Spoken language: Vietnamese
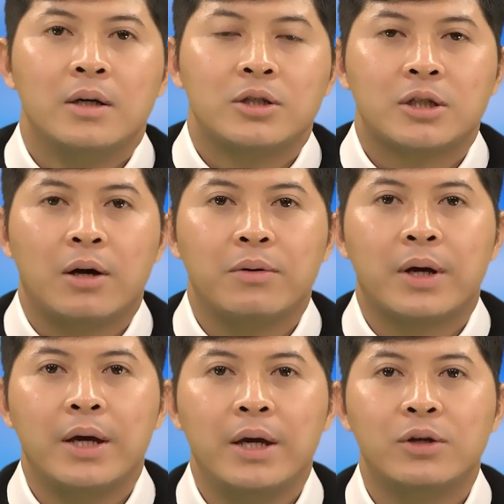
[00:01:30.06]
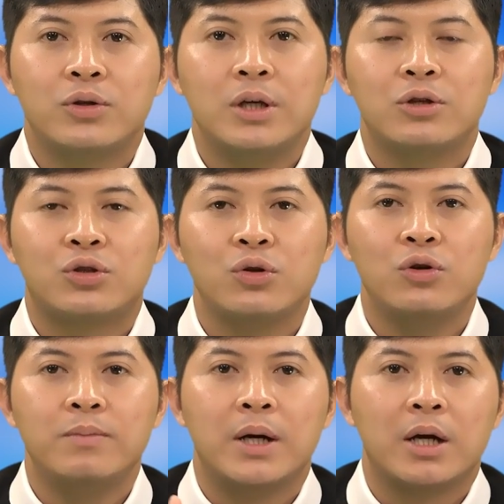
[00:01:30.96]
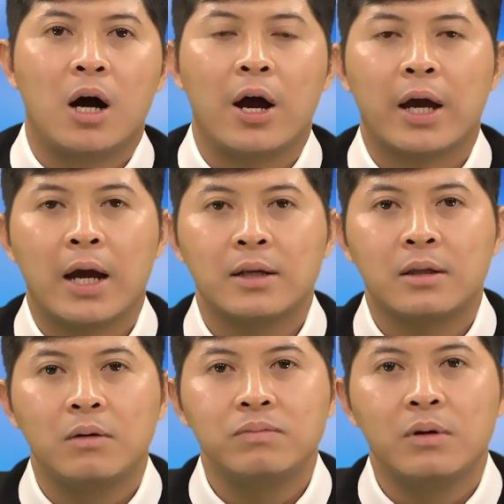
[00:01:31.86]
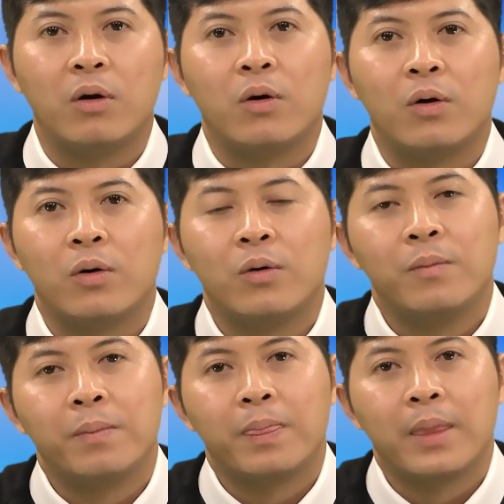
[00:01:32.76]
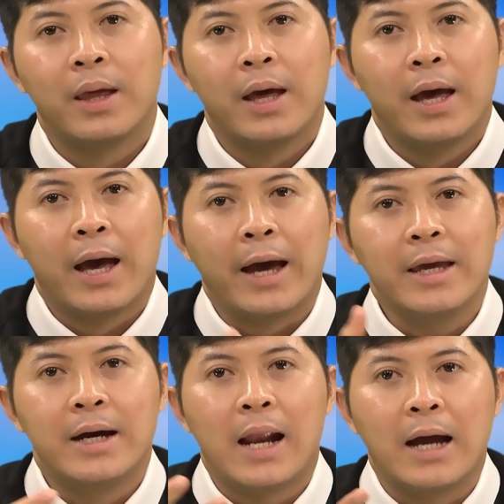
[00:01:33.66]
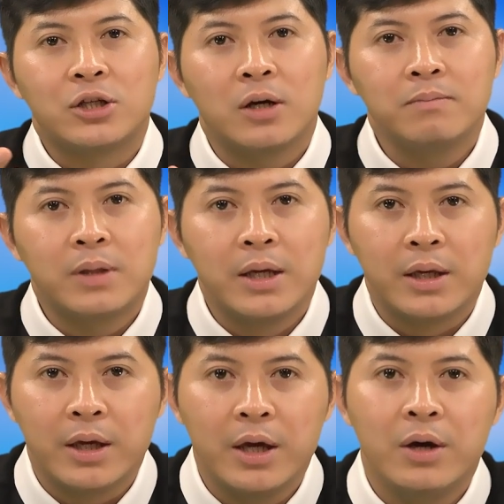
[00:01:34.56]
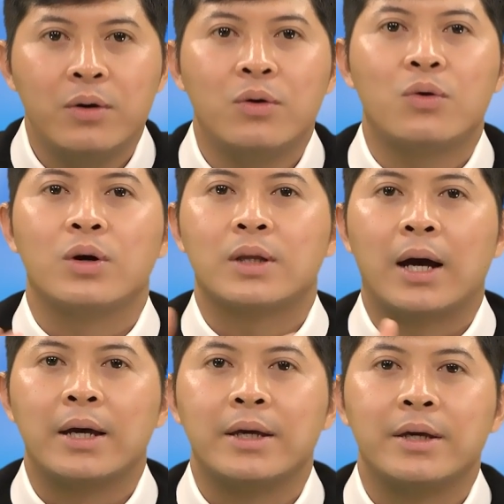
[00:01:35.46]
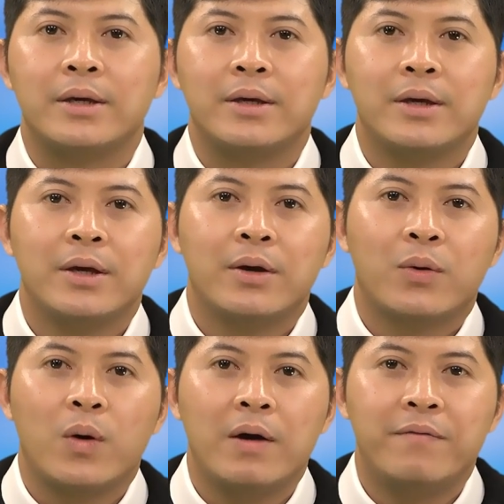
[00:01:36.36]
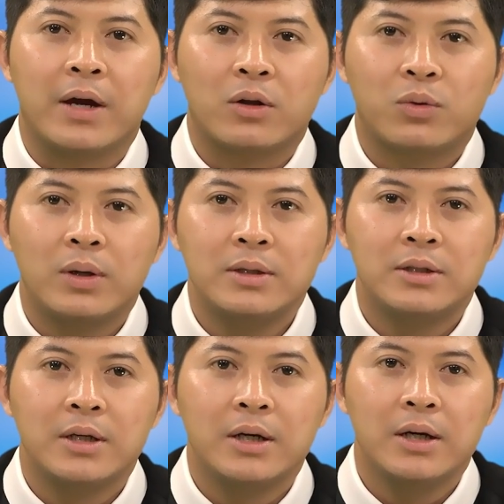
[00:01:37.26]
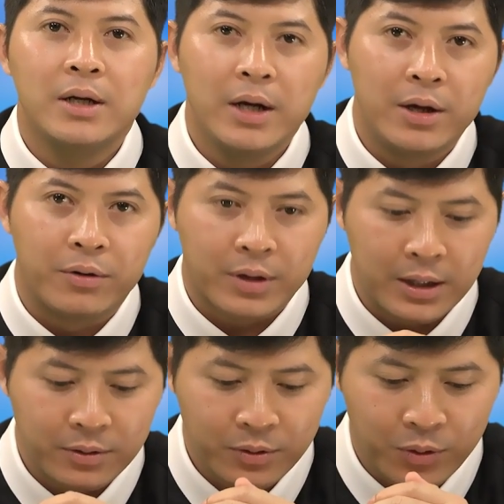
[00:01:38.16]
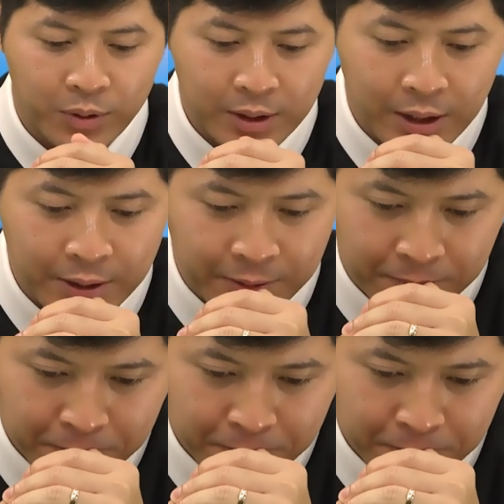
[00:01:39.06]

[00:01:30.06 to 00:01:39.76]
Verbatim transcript: Sau khi Chúa Giêsu mời gọi các tông đồ hãy ở lại trong tình yêu của thầy qua việc tuân giữ điều răn của thầy.